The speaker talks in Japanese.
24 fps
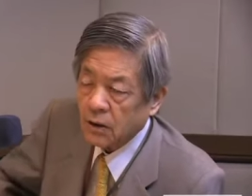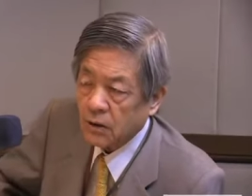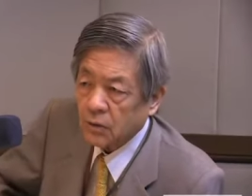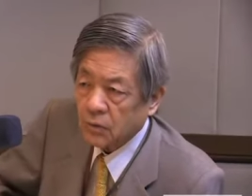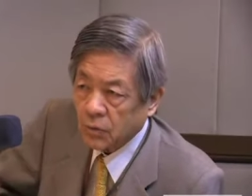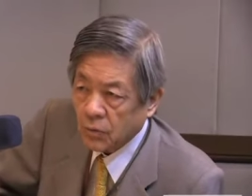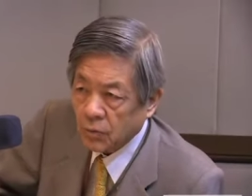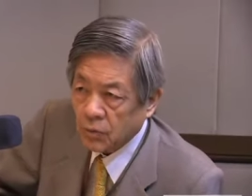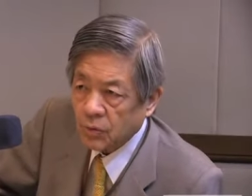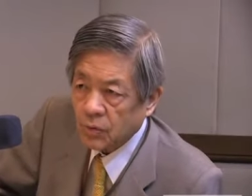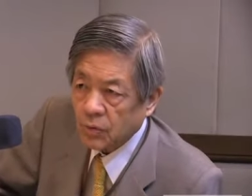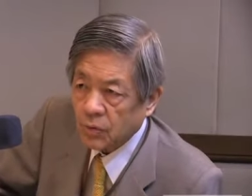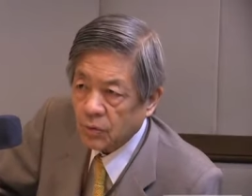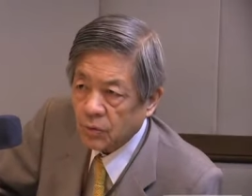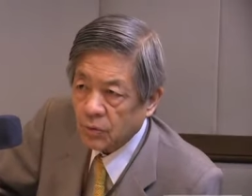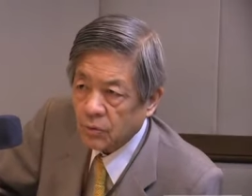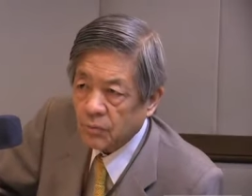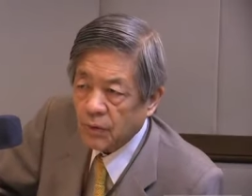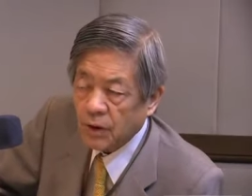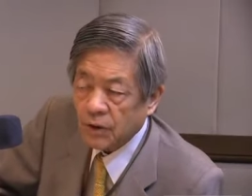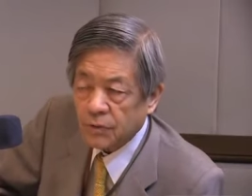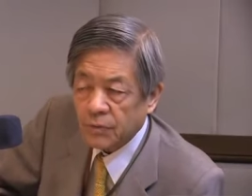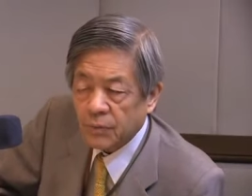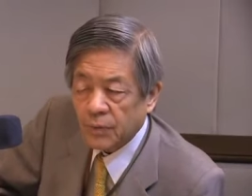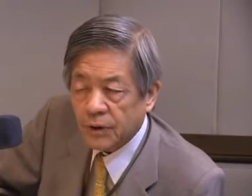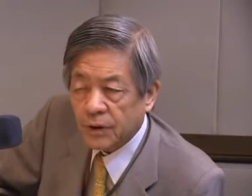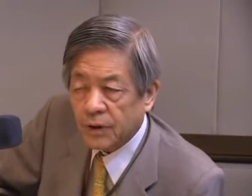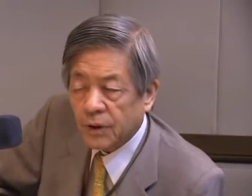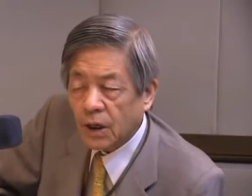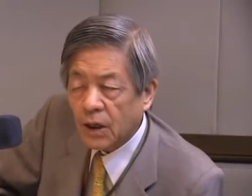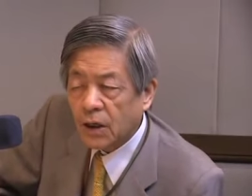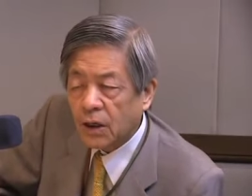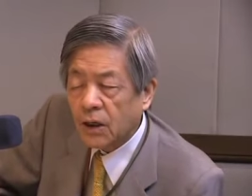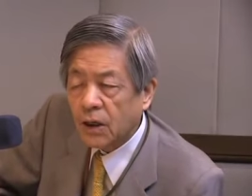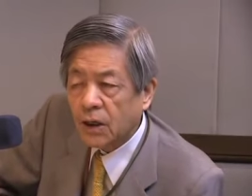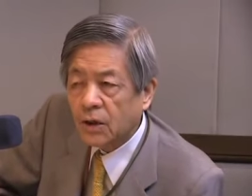この、ま、つまり
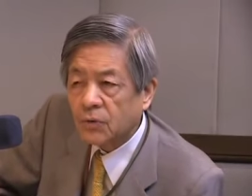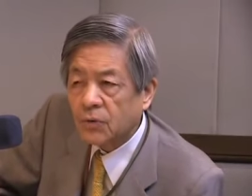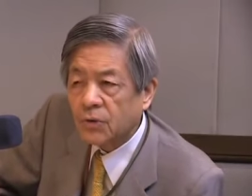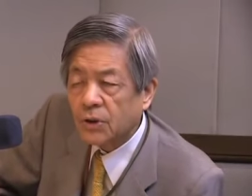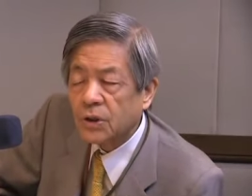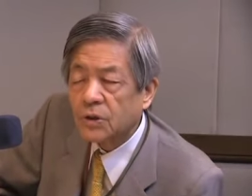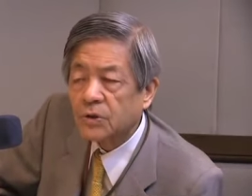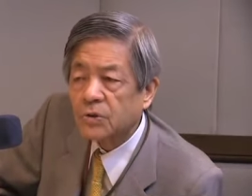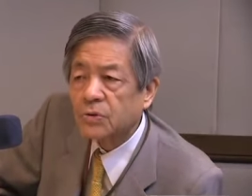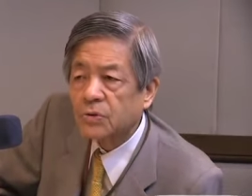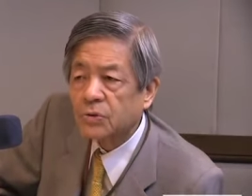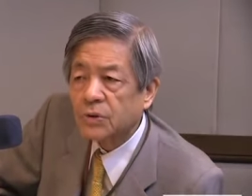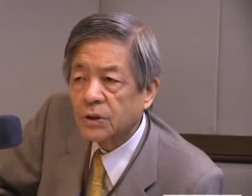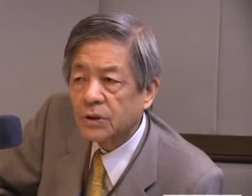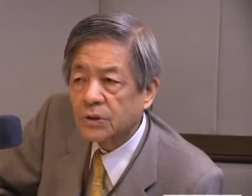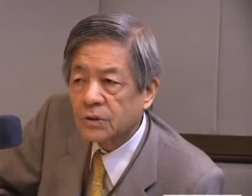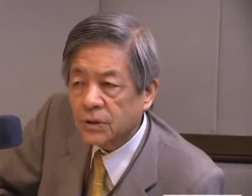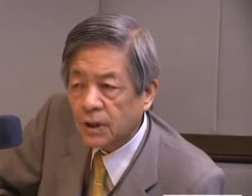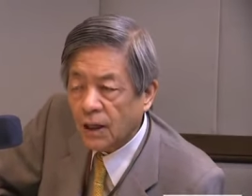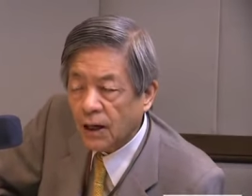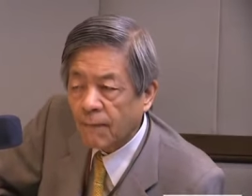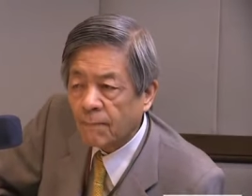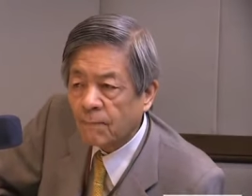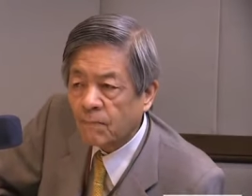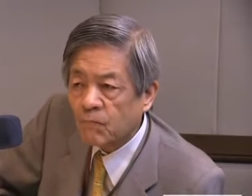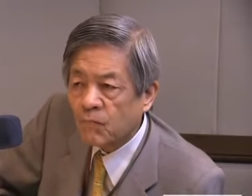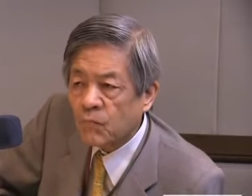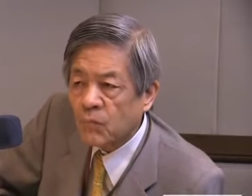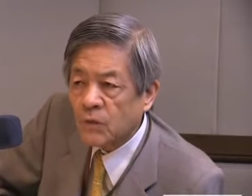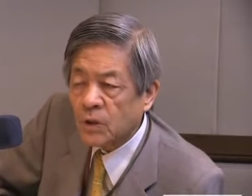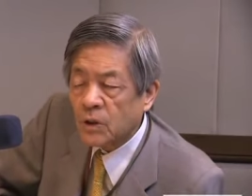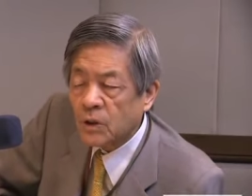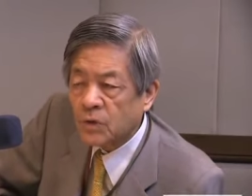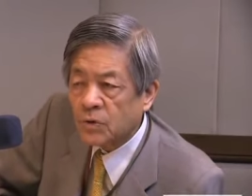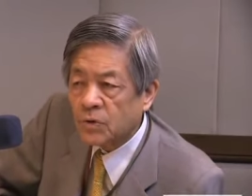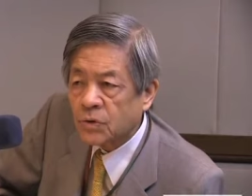太平洋戦争ですが
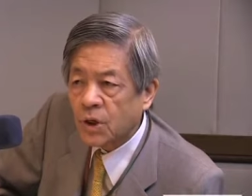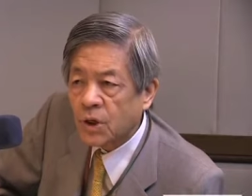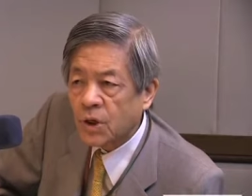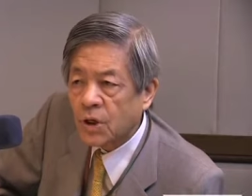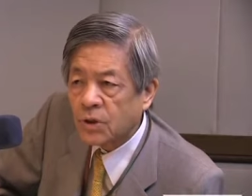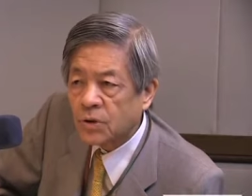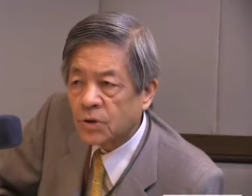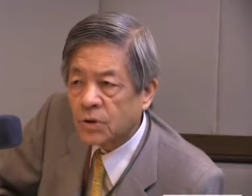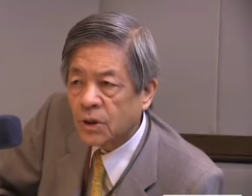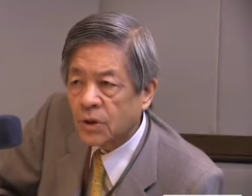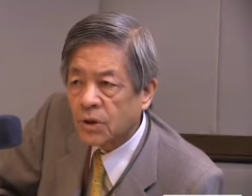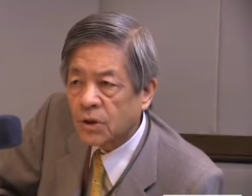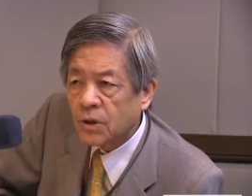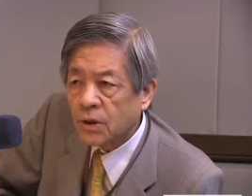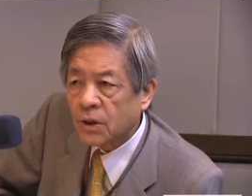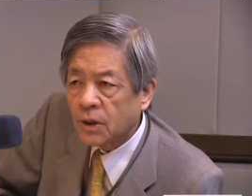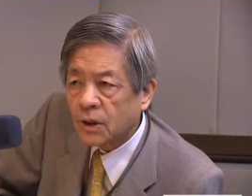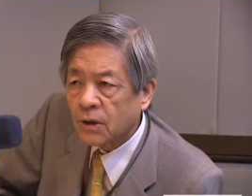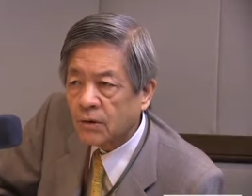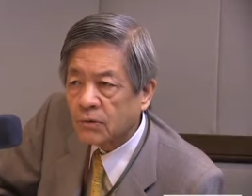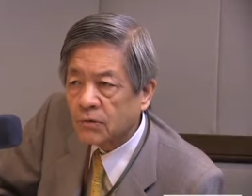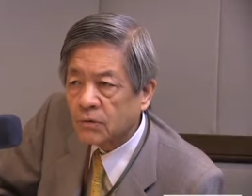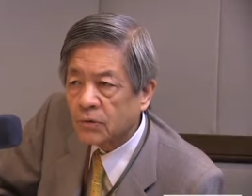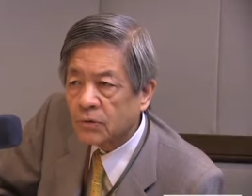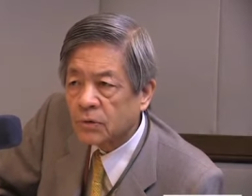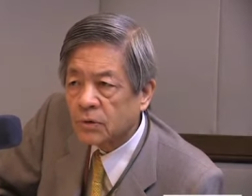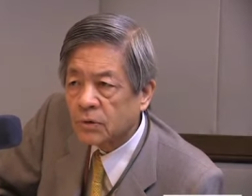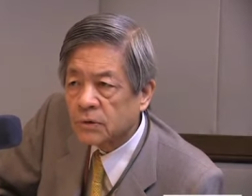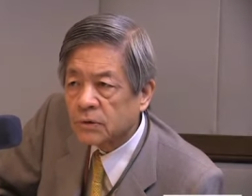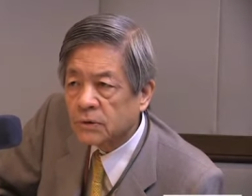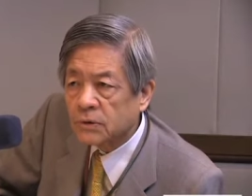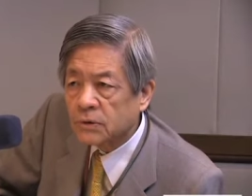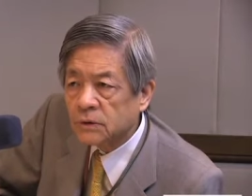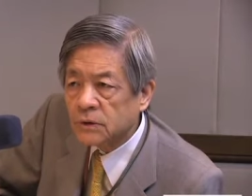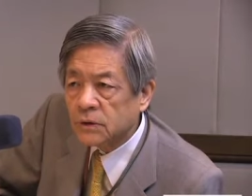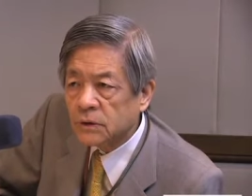聖戦であると
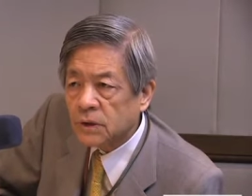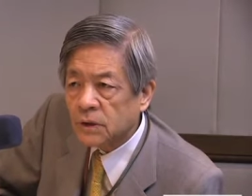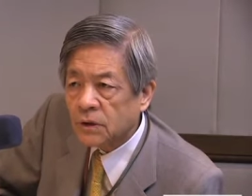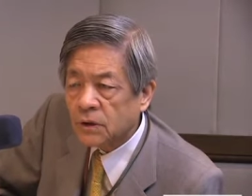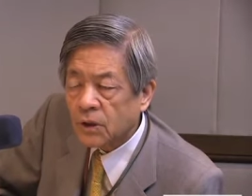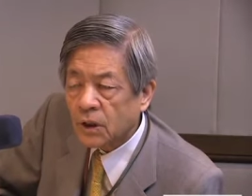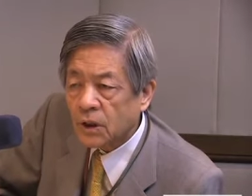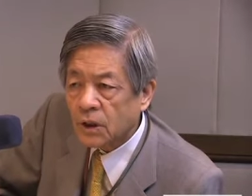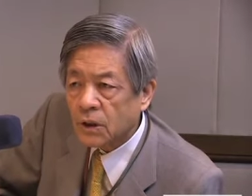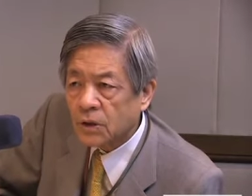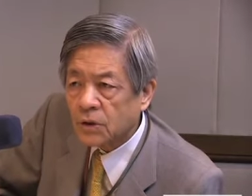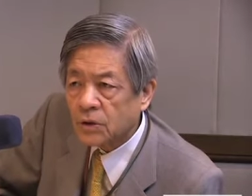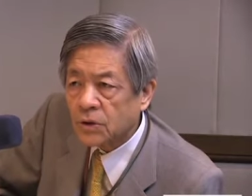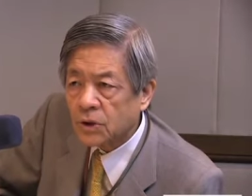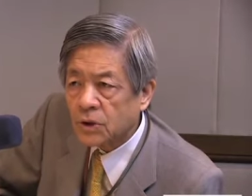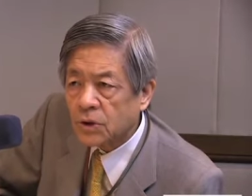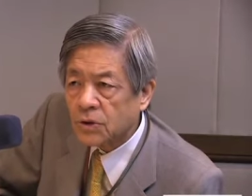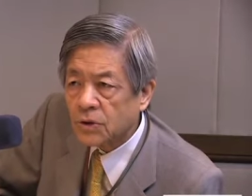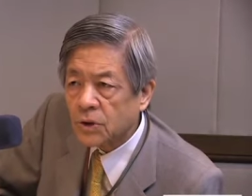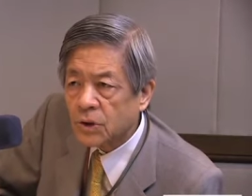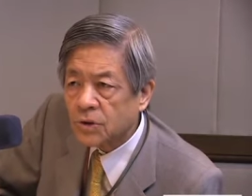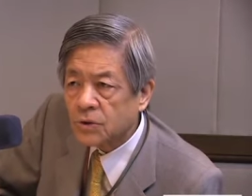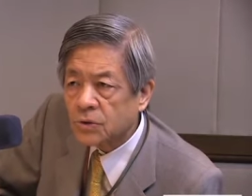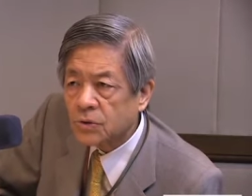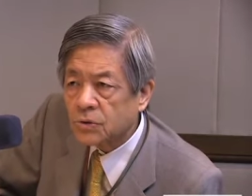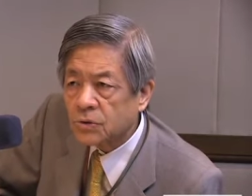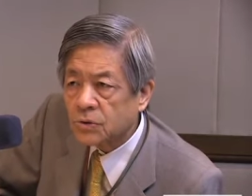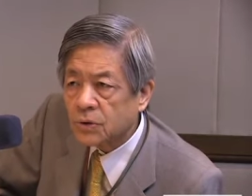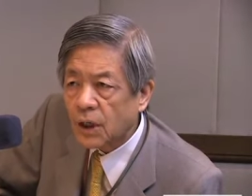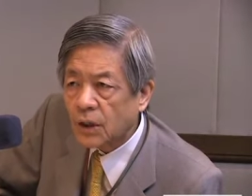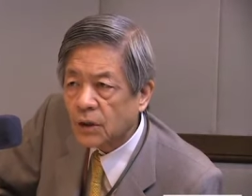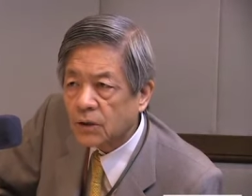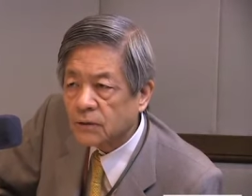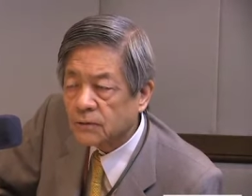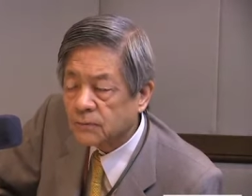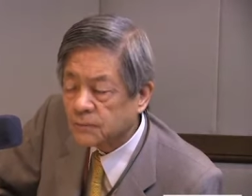正しい戦争
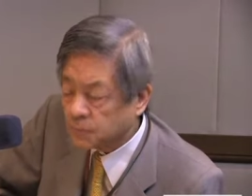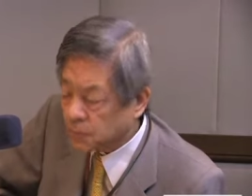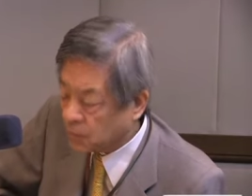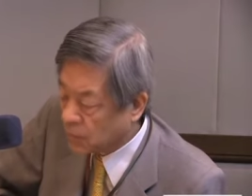だと